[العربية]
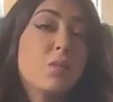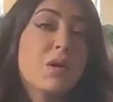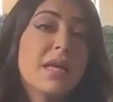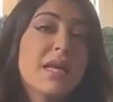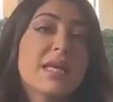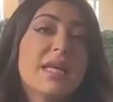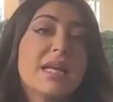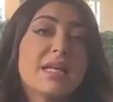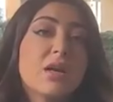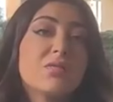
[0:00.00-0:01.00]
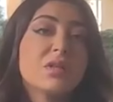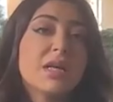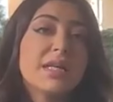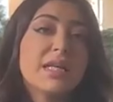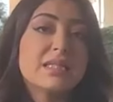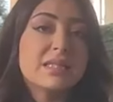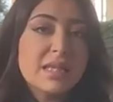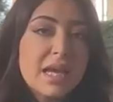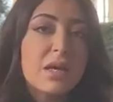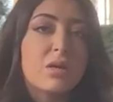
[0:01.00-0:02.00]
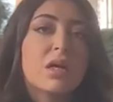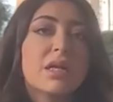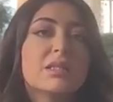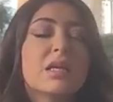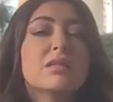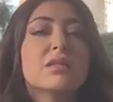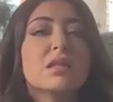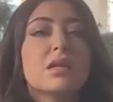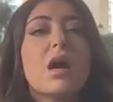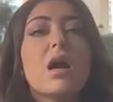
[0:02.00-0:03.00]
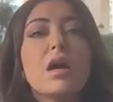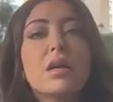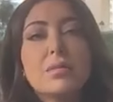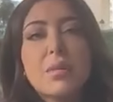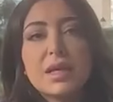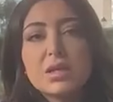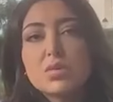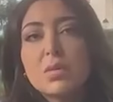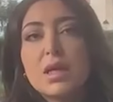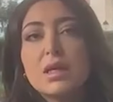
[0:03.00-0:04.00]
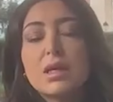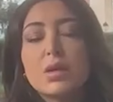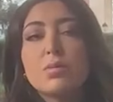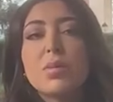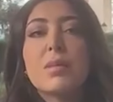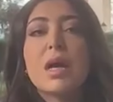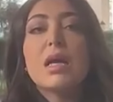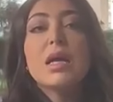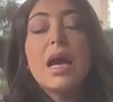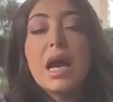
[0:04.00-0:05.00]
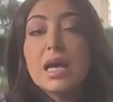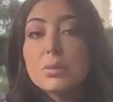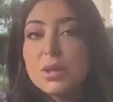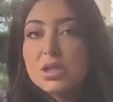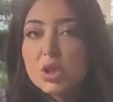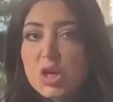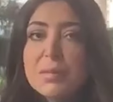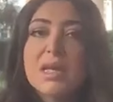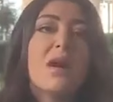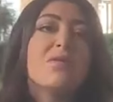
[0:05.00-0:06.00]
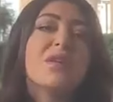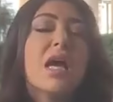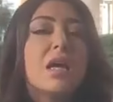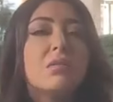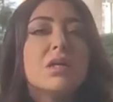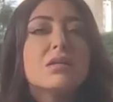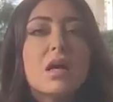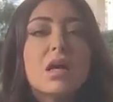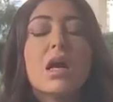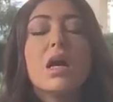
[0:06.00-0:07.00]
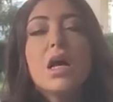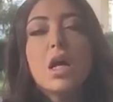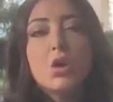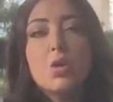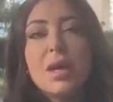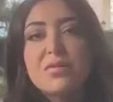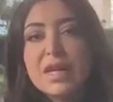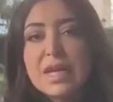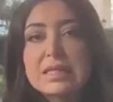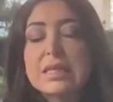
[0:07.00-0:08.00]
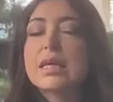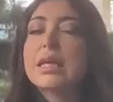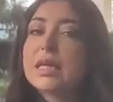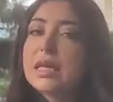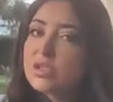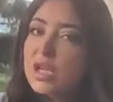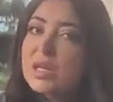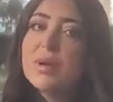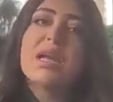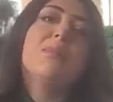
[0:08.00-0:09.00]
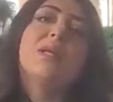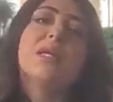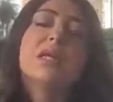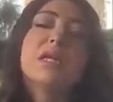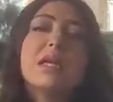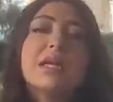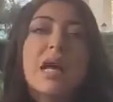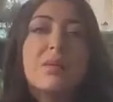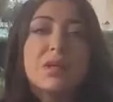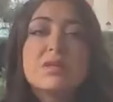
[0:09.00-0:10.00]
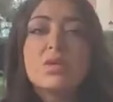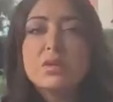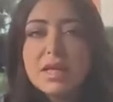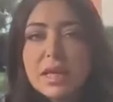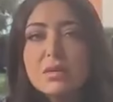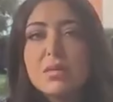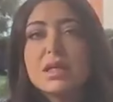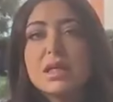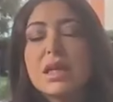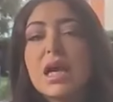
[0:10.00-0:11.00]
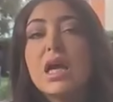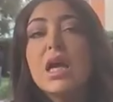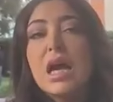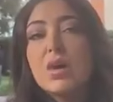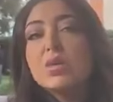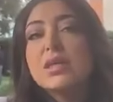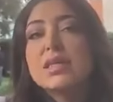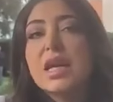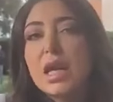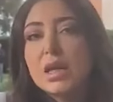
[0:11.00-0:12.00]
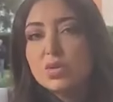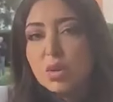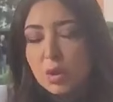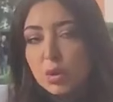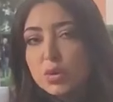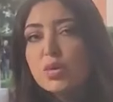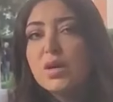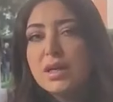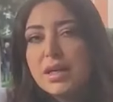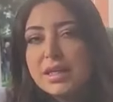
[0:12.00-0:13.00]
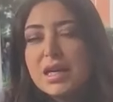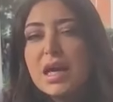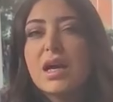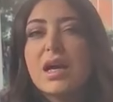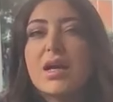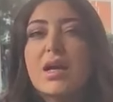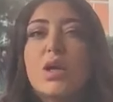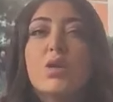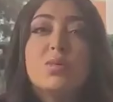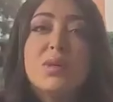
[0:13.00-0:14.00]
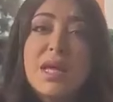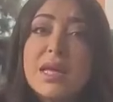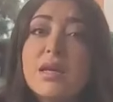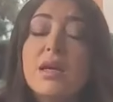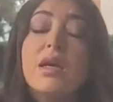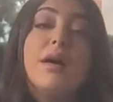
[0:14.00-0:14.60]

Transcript: وذلك يعني رفضا لاتساع رقعة الصراع لما يشمل ربما حرب شاملة في المنطقة اليوم الفرنسيين إلى جانب الأمريكيين عم يسعوا دائما إلى عودة الهدوء آه، إلى آه، لبنان